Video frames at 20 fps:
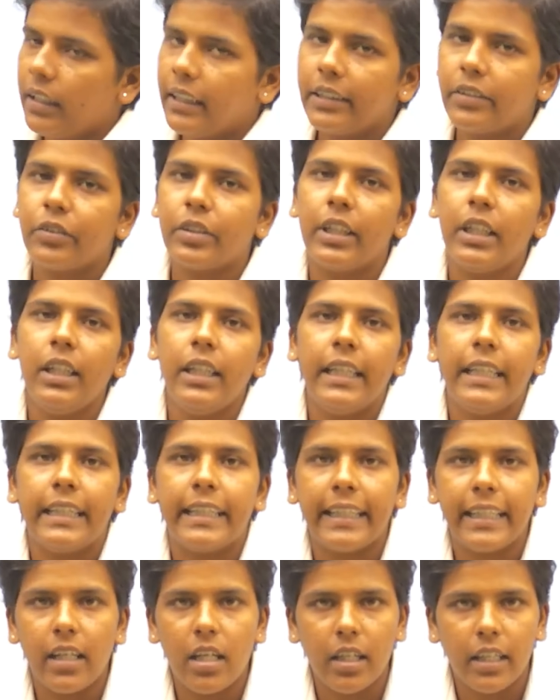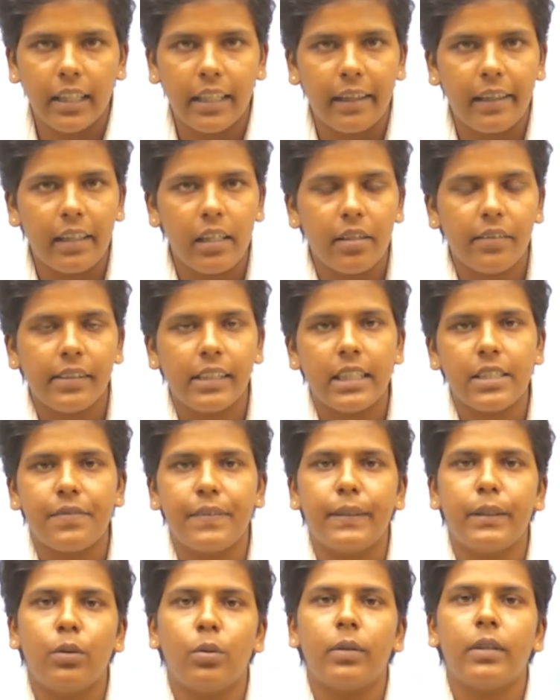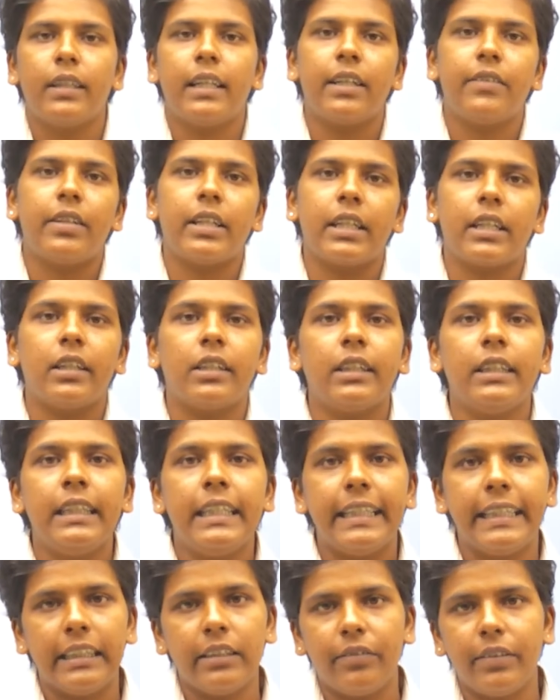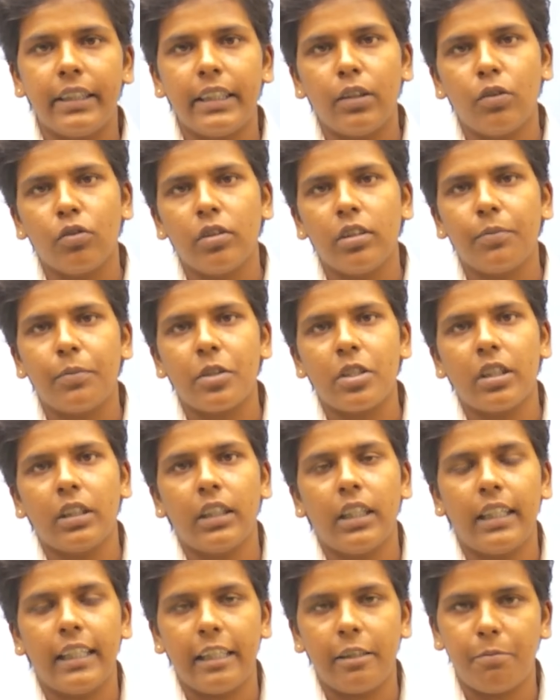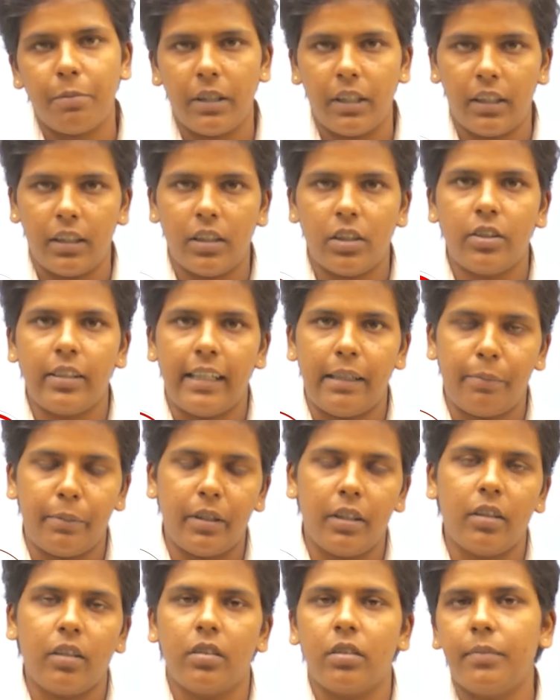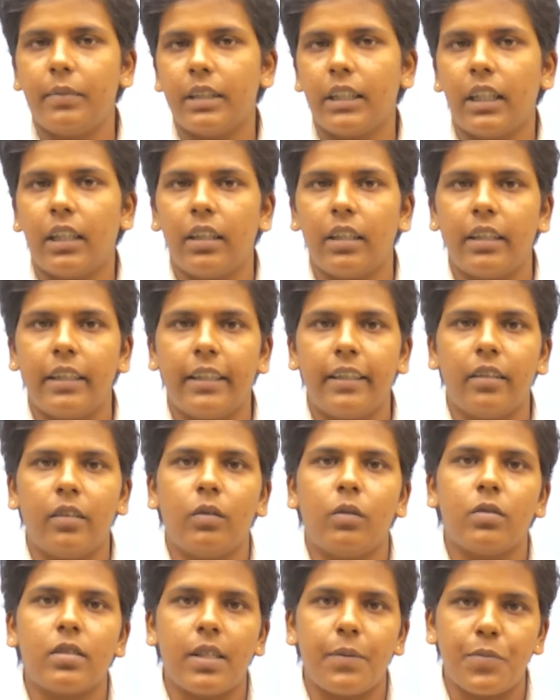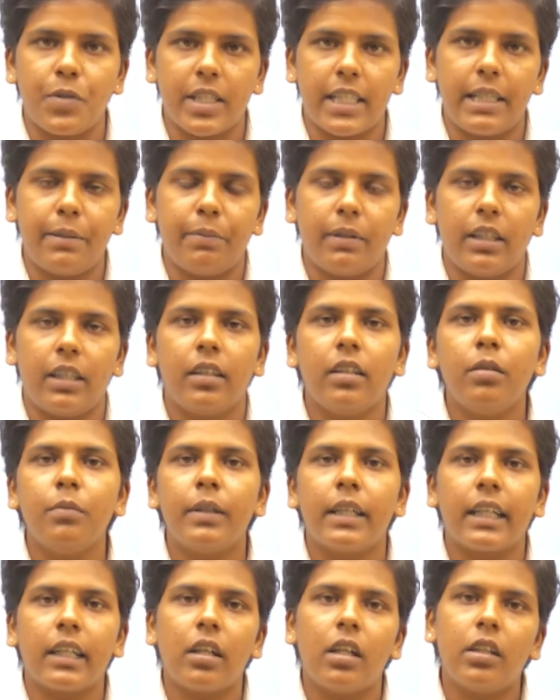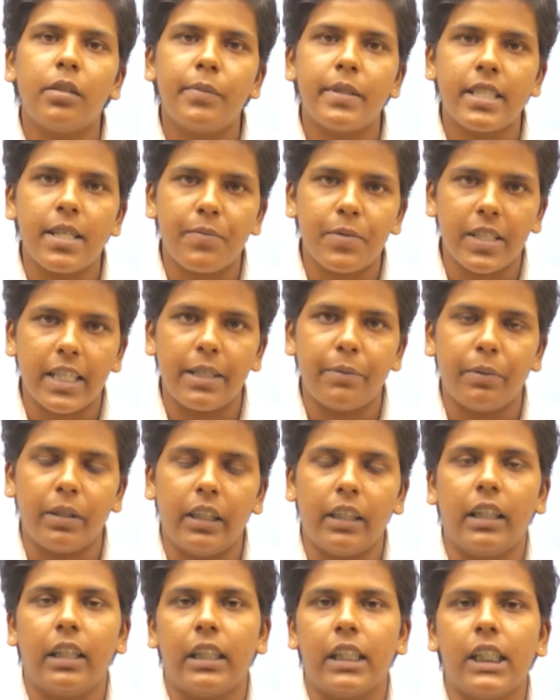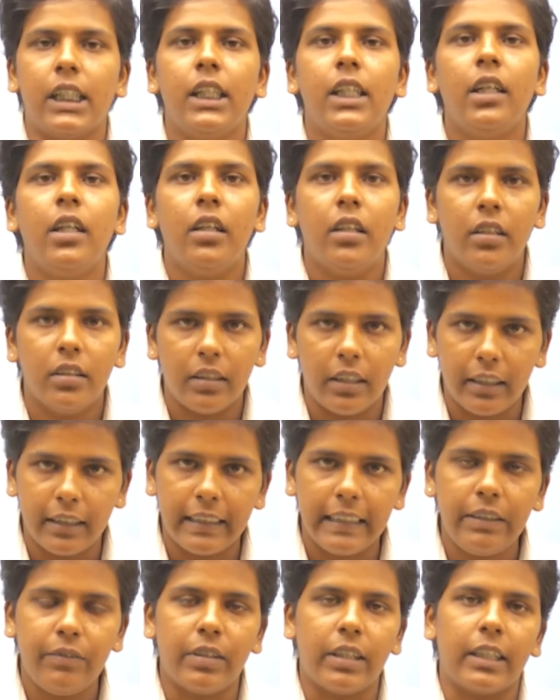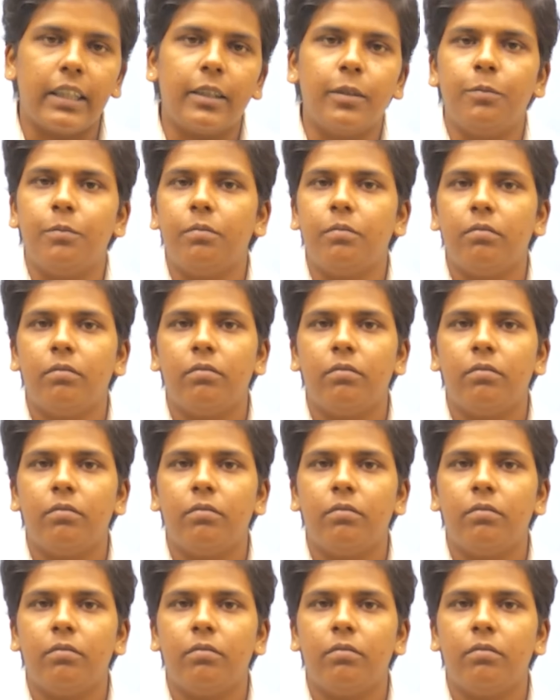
இத்துடன் இன்றைக்கான கரண்ட் அஃபேர்ஸ் வீடியோ நிறைவடைகிறது இந்த வீடியோ உங்களுக்கு பிடிச்சிருந்தா லைக் பண்ணுங்க ஷேர் பண்ணுங்க நம்ம சேனல்ல நீங்க இன்னும் சப்ஸ்கிரைப் பண்ணலன்னா மறக்காம சப்ஸ்கிரைப் பண்ணிக்கோங்க நன்றி வணக்கம்